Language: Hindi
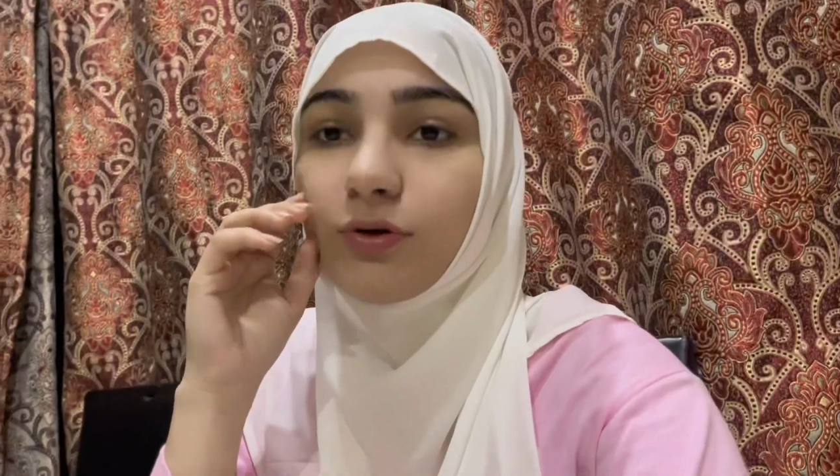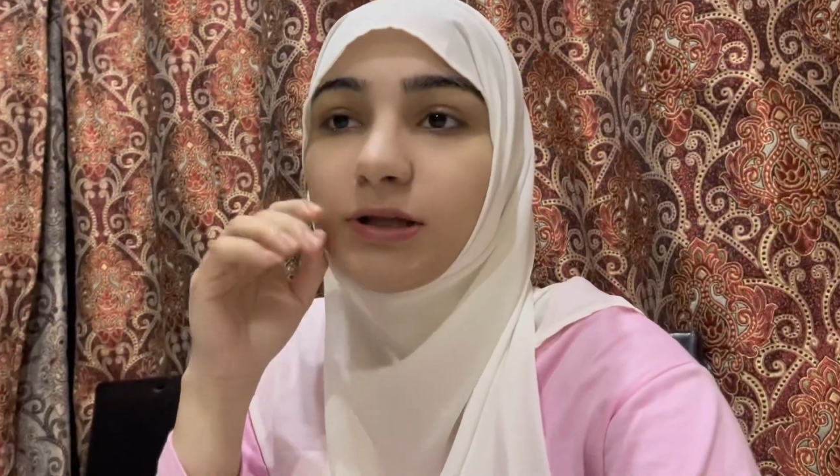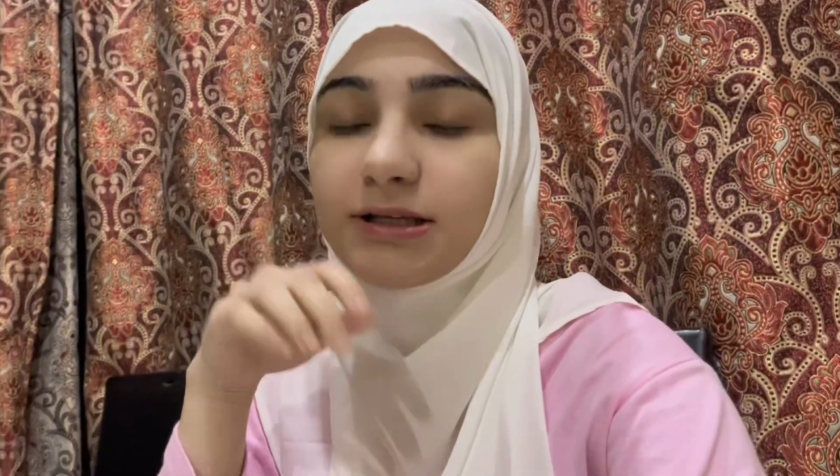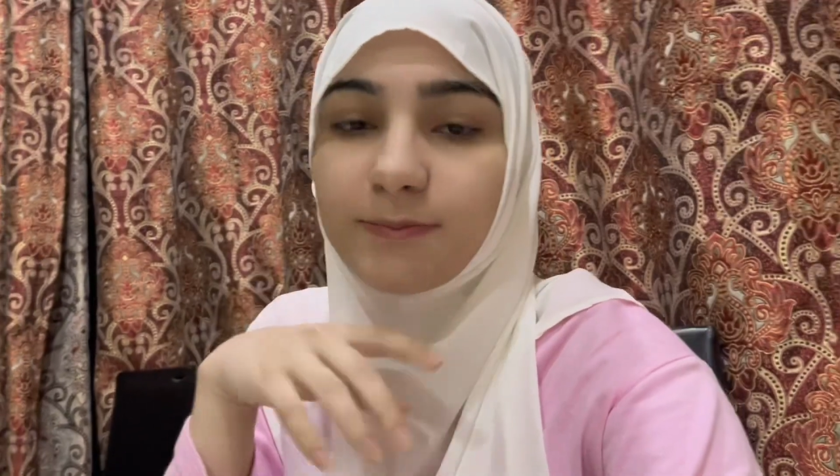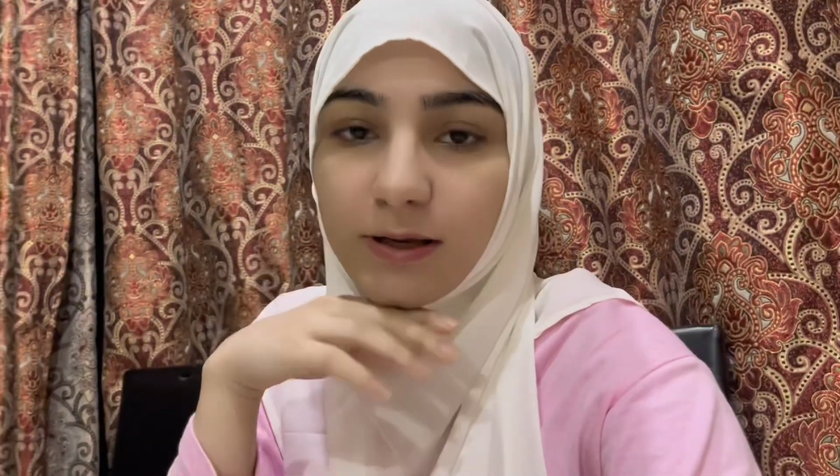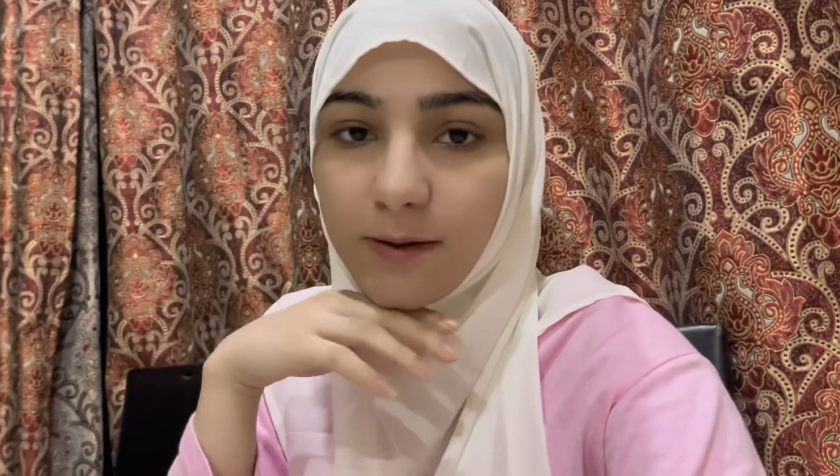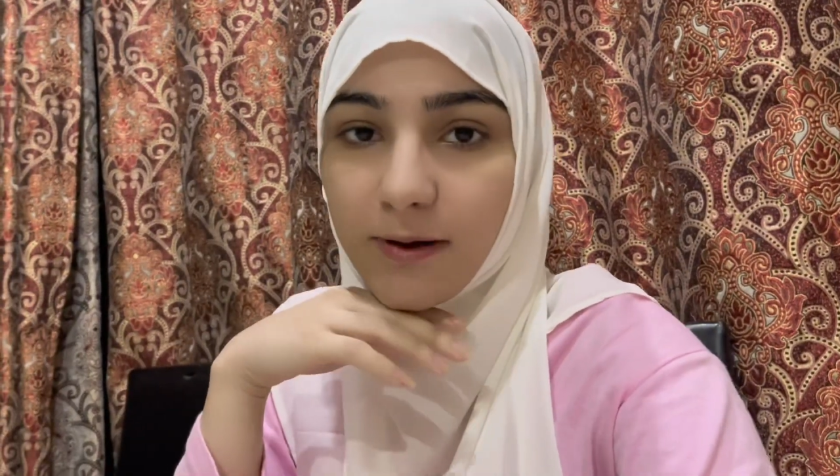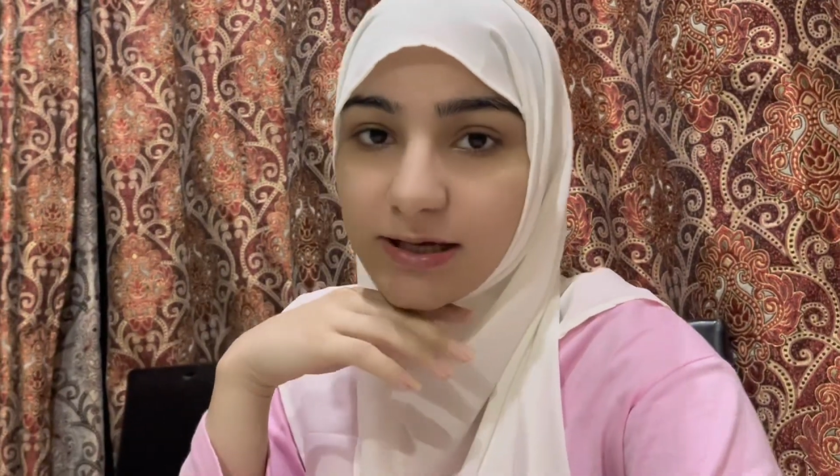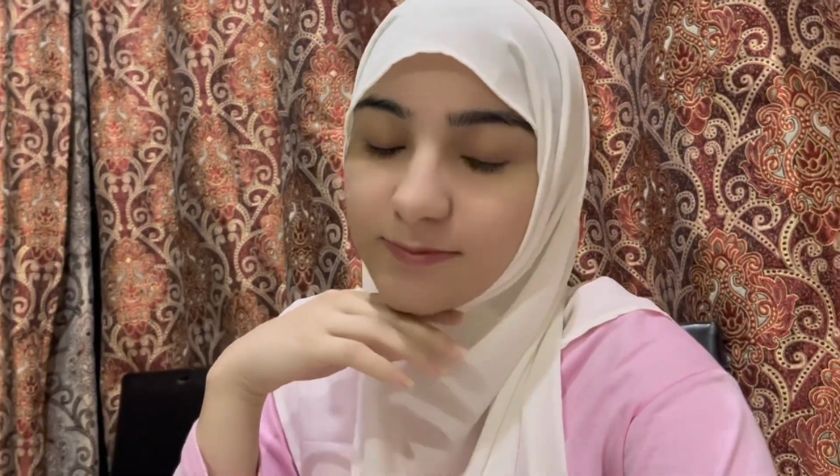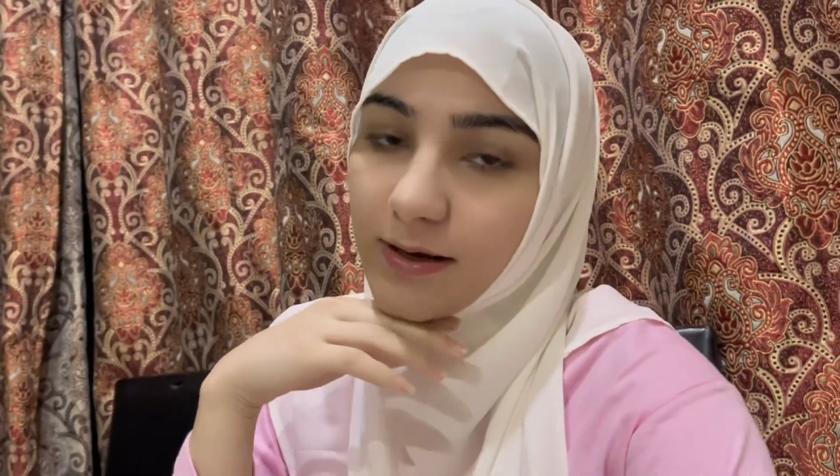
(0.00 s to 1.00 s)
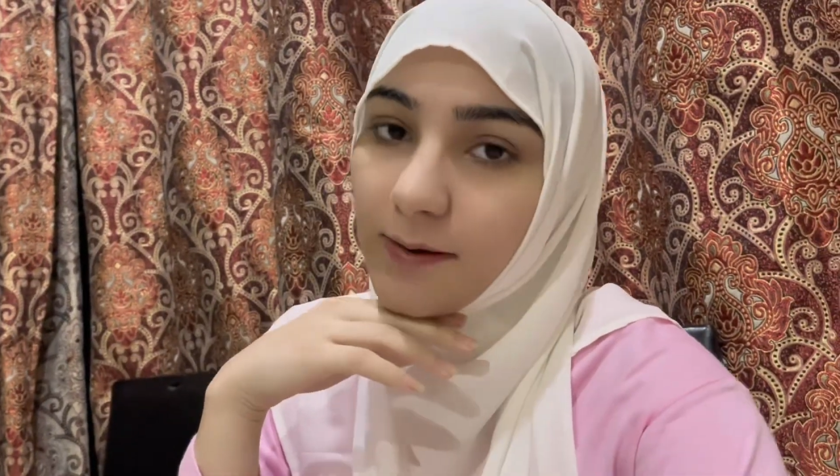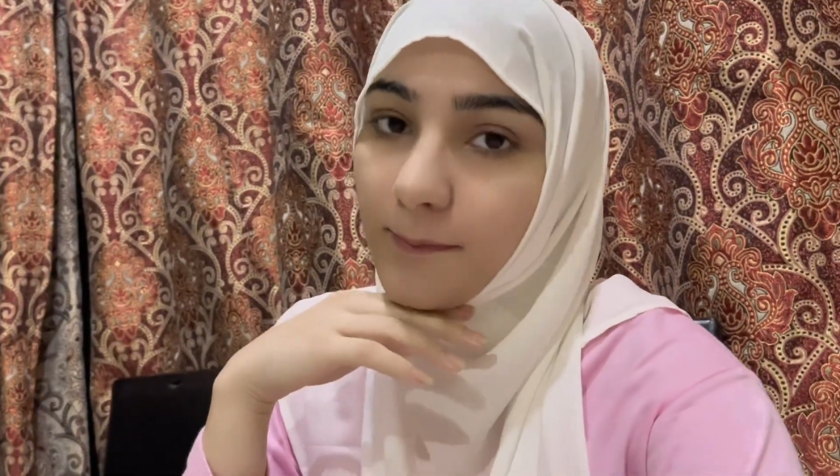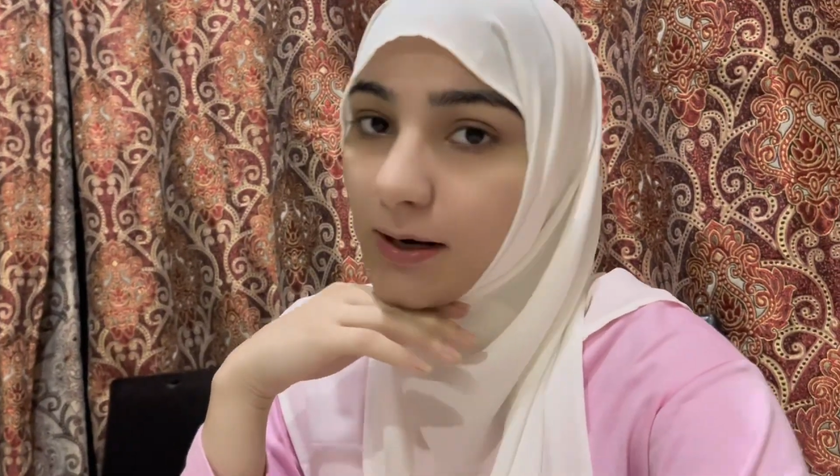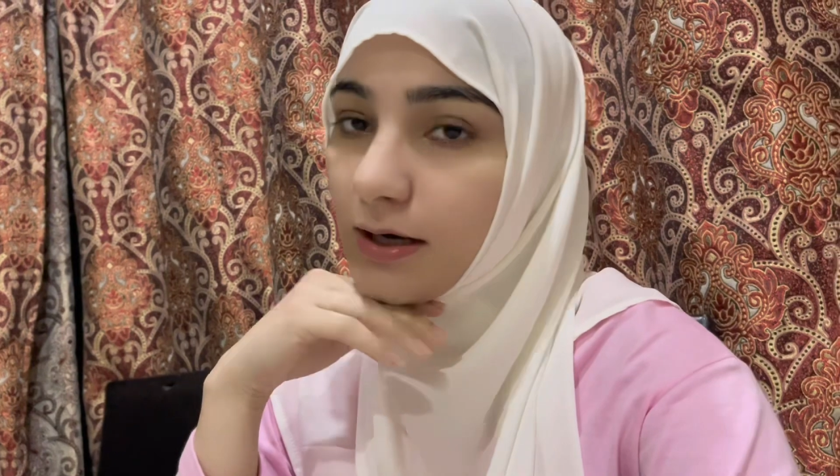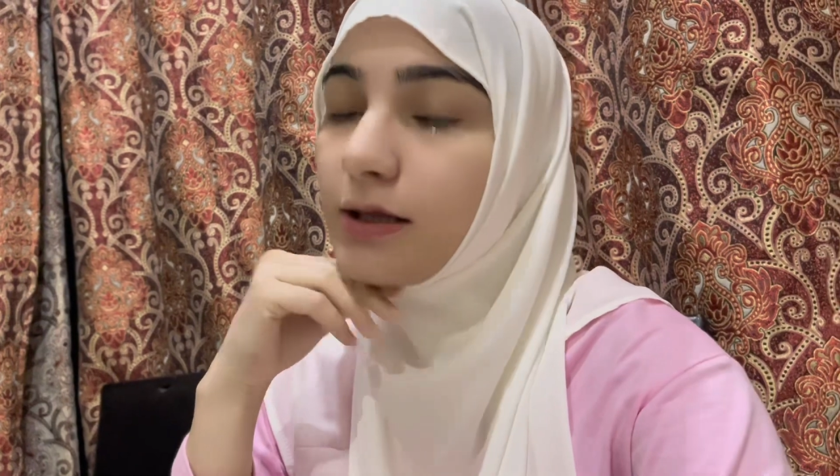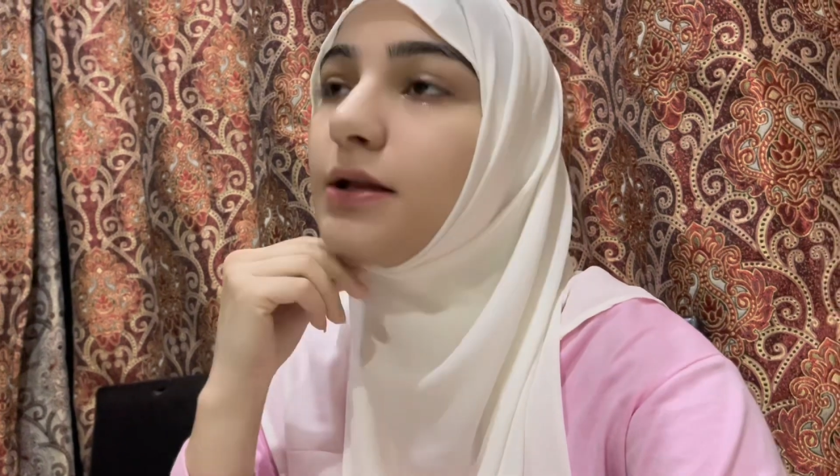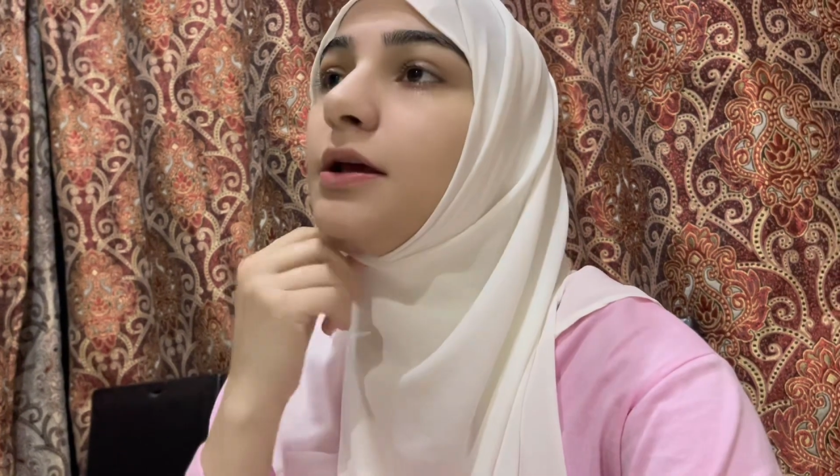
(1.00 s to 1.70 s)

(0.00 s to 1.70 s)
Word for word: तस्वी नमाज मैंने पढ़ ली